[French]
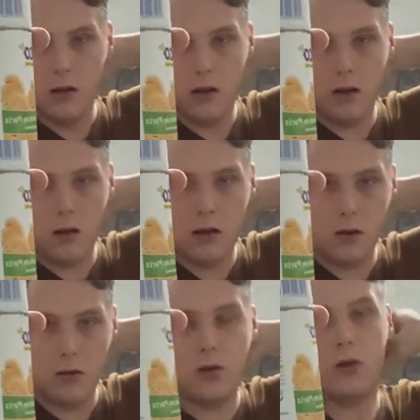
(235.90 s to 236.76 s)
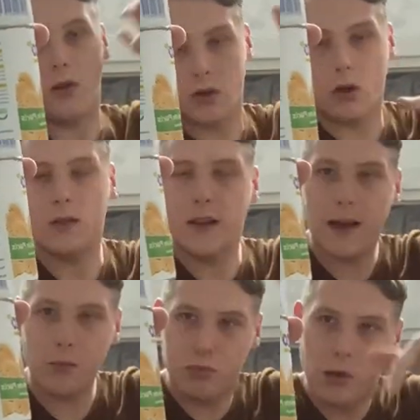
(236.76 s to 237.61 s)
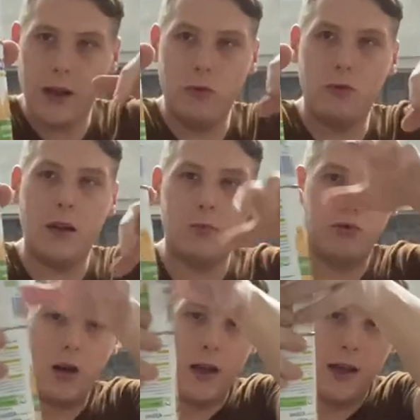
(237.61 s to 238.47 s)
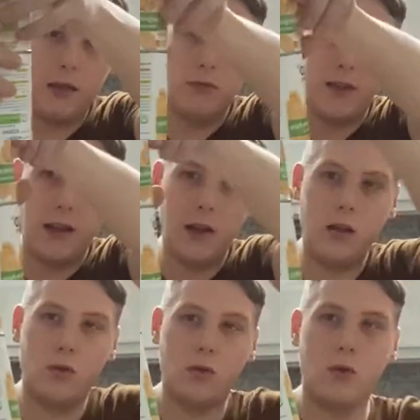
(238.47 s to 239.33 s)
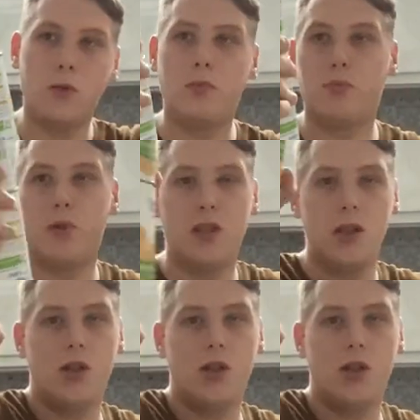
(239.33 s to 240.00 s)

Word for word: 230 euh, grammes poids, poids égoutté de petits